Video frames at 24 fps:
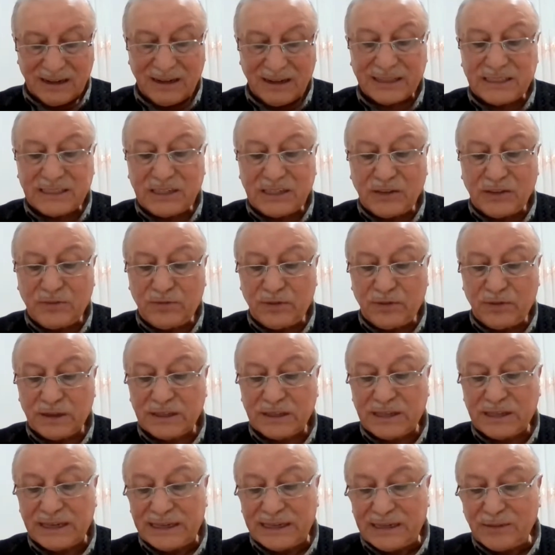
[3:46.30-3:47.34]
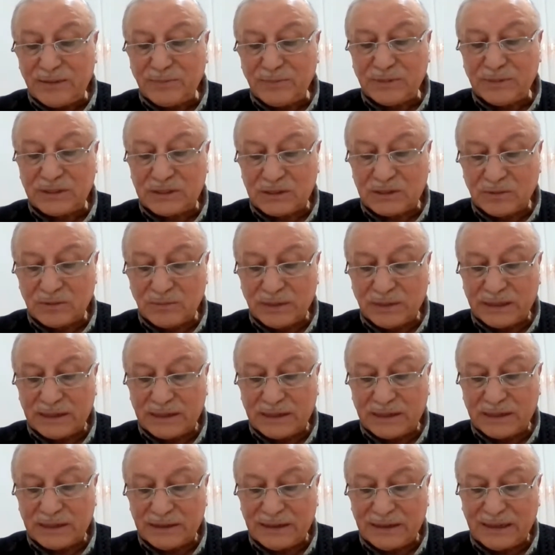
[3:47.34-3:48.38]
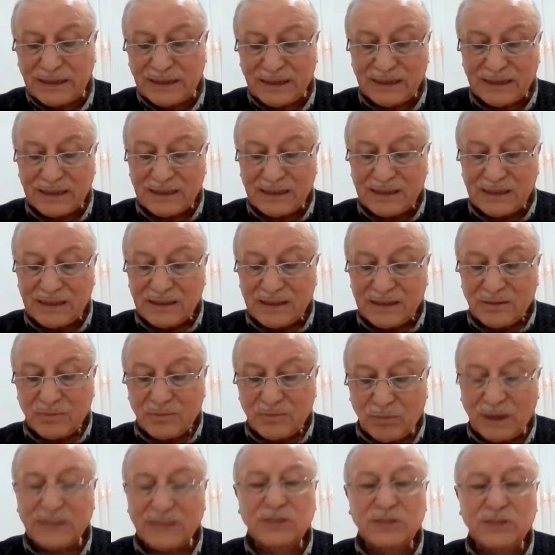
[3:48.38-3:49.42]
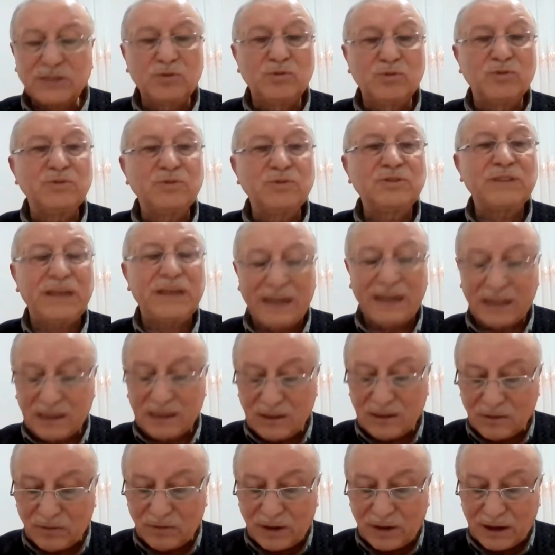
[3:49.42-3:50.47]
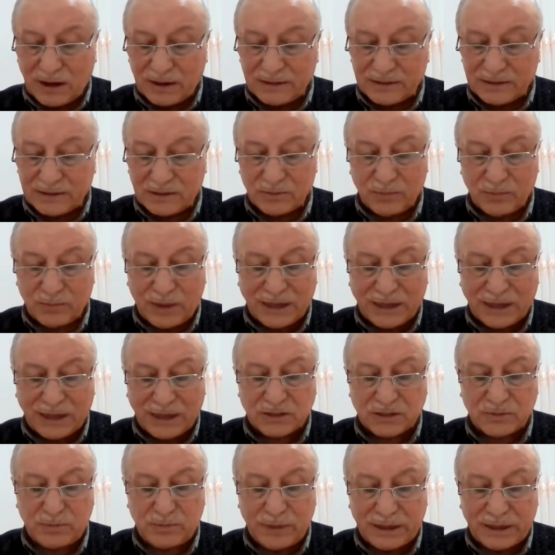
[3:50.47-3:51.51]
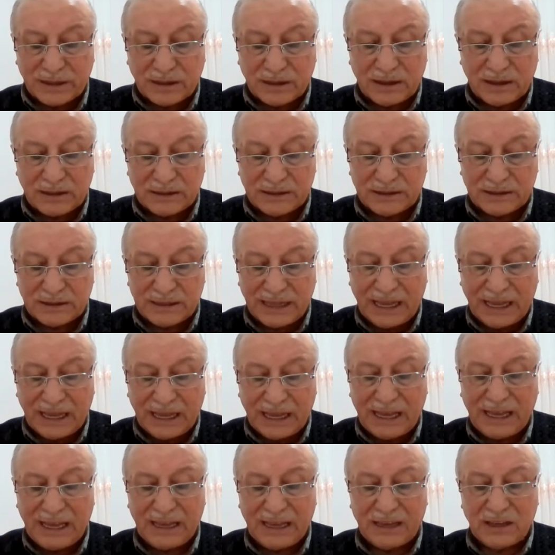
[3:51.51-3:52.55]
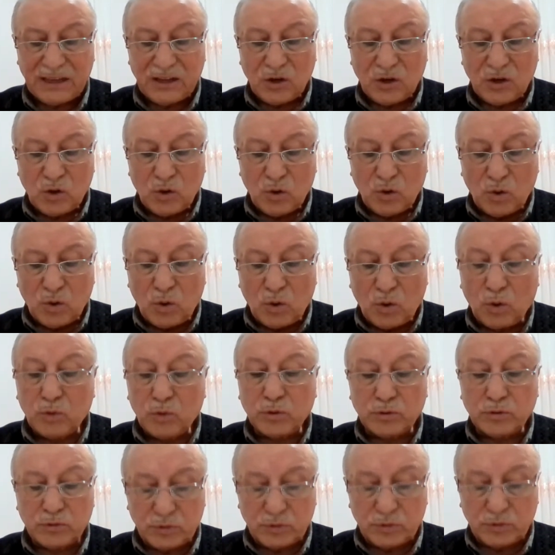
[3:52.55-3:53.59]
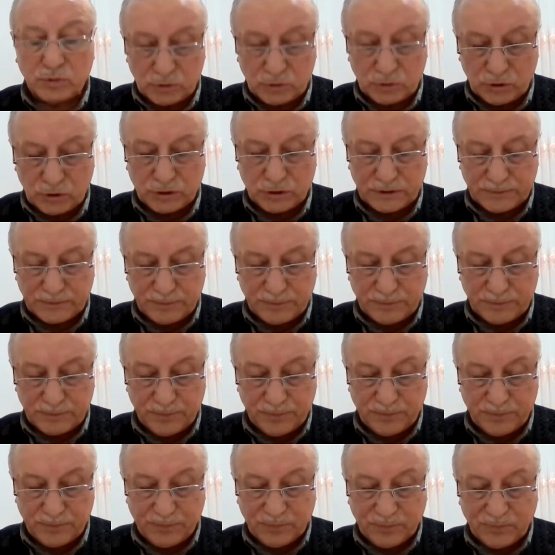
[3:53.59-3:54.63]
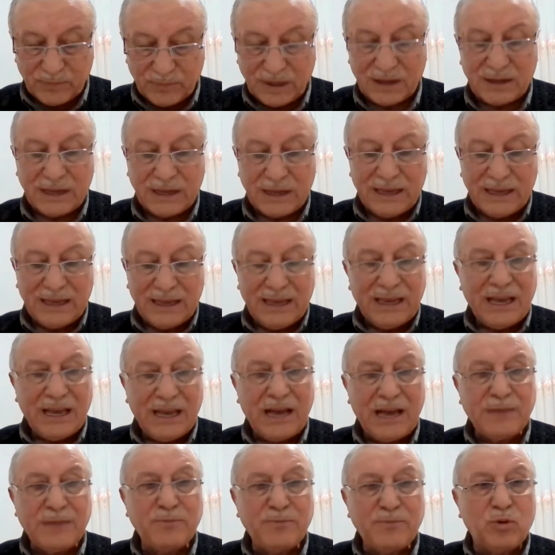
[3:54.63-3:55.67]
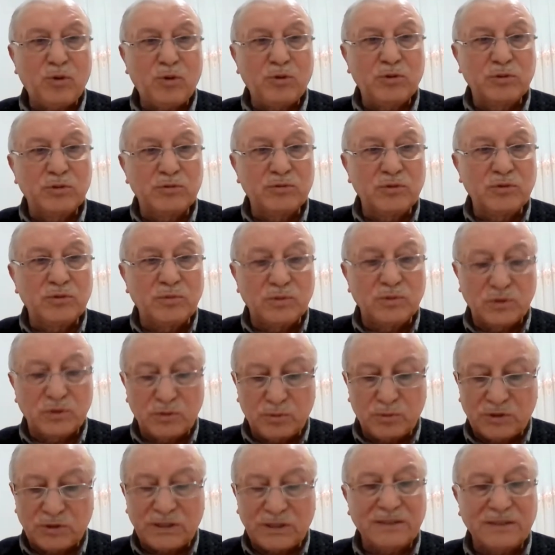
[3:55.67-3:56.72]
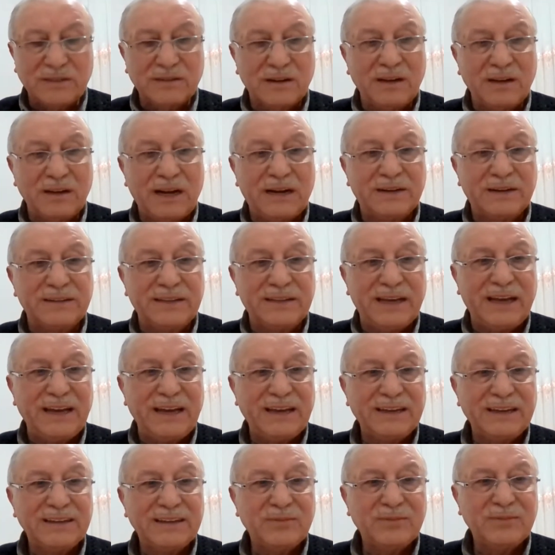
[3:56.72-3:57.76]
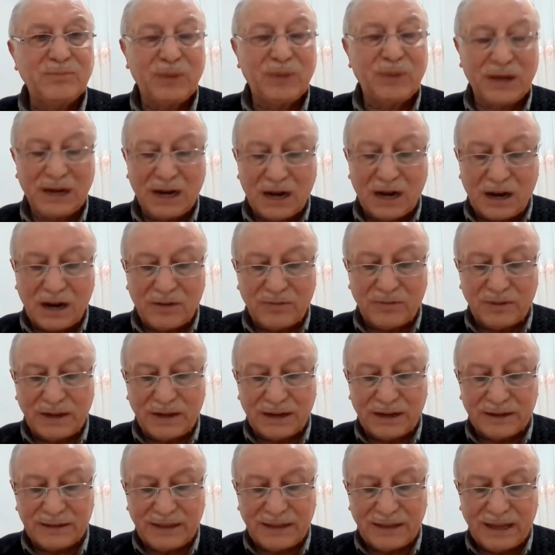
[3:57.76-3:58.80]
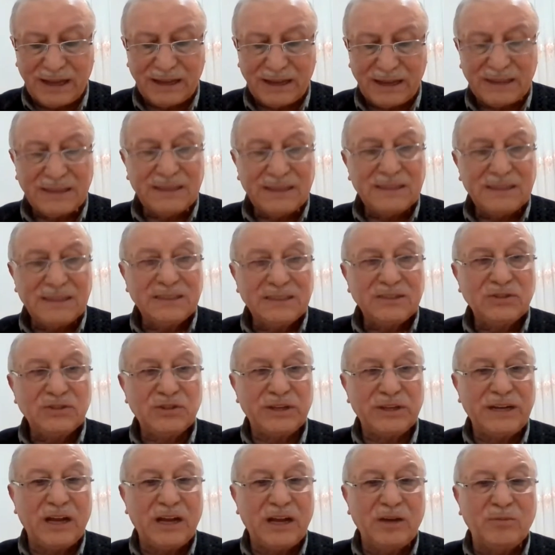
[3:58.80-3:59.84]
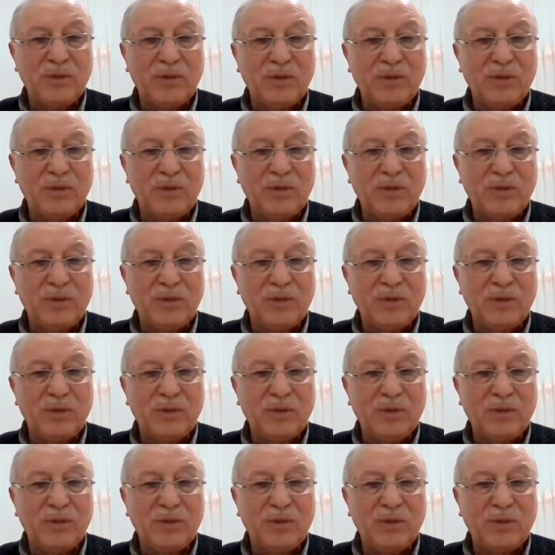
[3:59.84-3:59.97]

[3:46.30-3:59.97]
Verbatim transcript: Latif ve Kerim isimlerini Masnu'nun sanatlı varlığın bazı perdelerinde okutturuyor. Bak hep okuduğumuz bu satırlarda, paragraflarda Cenab-ı